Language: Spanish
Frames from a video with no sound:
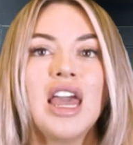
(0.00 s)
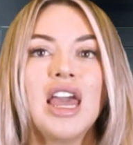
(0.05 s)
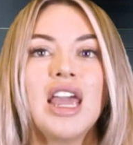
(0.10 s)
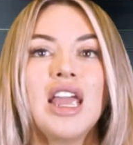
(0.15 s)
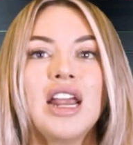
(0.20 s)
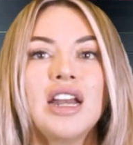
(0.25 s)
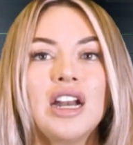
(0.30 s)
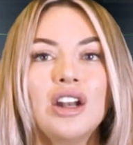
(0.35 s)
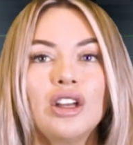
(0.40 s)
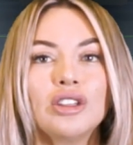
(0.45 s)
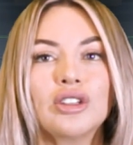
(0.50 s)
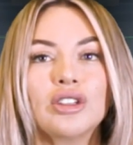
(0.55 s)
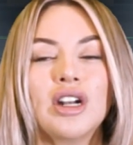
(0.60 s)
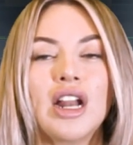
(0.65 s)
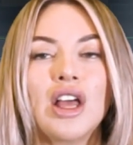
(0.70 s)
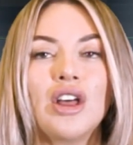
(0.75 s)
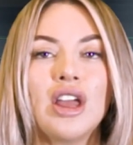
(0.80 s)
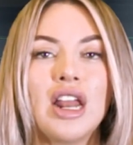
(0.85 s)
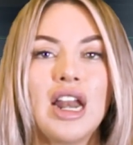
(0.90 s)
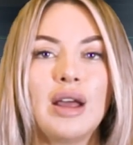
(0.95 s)
En el otro
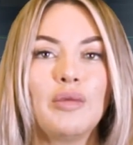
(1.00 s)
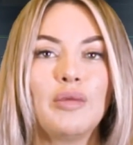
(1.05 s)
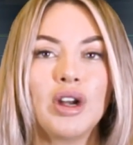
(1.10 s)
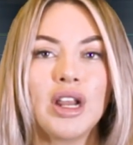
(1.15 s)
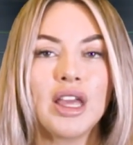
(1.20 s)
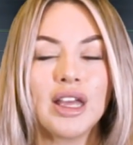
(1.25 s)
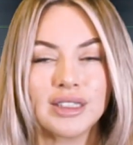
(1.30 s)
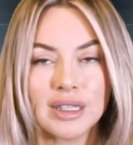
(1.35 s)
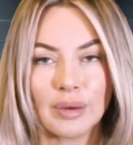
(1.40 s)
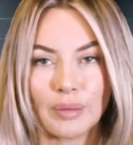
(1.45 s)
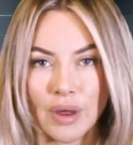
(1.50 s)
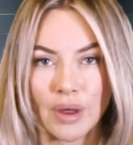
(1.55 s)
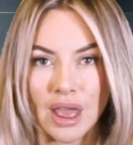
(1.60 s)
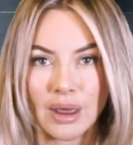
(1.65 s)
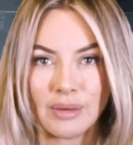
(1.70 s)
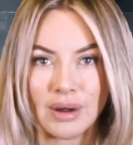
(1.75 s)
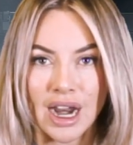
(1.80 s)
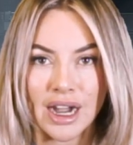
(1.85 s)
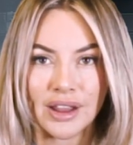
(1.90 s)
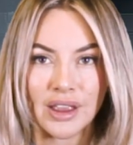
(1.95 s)
lado de la moneda se puede
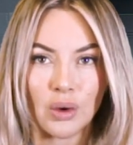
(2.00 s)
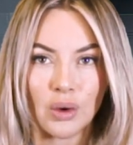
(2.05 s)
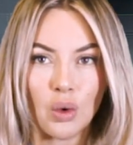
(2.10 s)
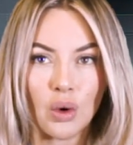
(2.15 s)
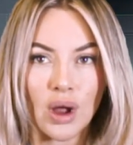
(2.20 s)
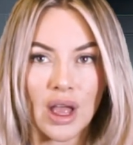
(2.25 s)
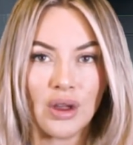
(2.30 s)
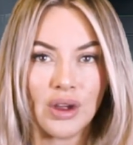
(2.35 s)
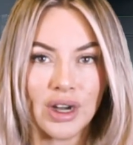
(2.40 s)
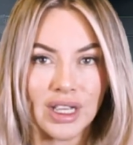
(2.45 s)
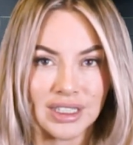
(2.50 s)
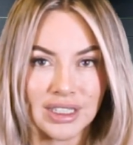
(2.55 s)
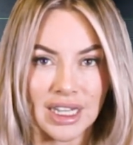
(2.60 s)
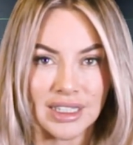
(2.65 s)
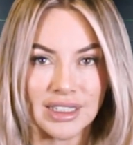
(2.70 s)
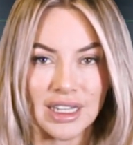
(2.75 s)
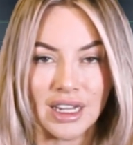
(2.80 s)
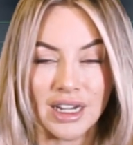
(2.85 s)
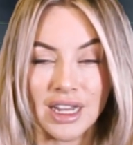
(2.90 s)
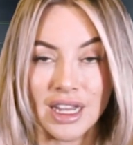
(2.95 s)
hablar de jugadores que
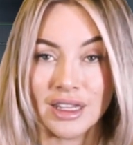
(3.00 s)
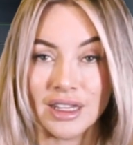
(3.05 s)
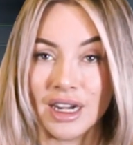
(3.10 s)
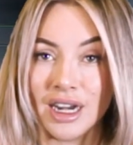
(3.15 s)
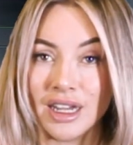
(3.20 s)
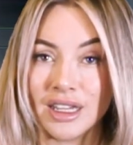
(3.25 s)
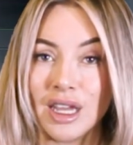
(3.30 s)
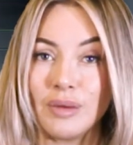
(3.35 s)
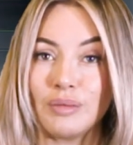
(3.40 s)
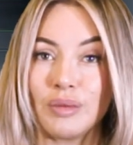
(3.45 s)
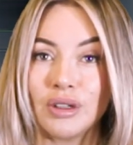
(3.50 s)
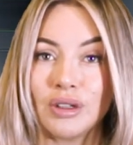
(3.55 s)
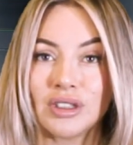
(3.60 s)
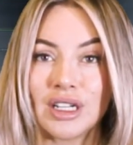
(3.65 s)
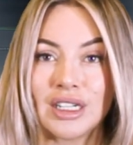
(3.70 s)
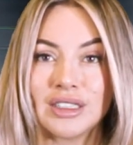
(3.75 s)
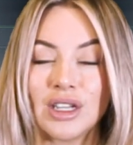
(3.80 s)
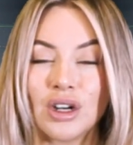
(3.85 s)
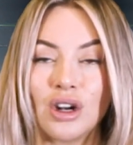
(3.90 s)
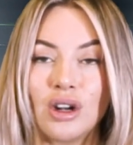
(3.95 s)
se irían del equipo
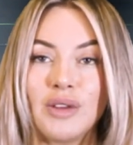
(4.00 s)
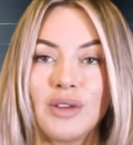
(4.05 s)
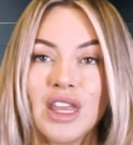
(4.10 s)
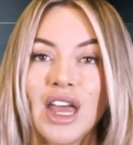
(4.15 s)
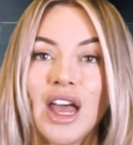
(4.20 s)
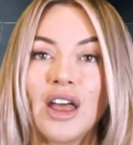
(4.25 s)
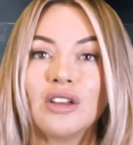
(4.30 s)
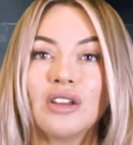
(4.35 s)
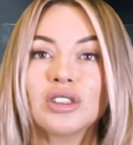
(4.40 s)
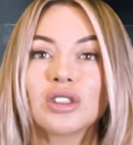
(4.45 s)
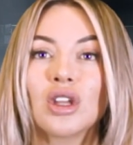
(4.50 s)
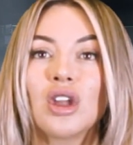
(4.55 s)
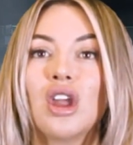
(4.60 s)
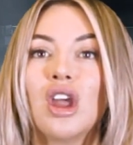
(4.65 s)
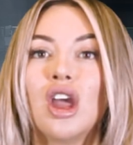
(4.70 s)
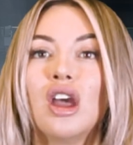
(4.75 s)
tras ser olvidados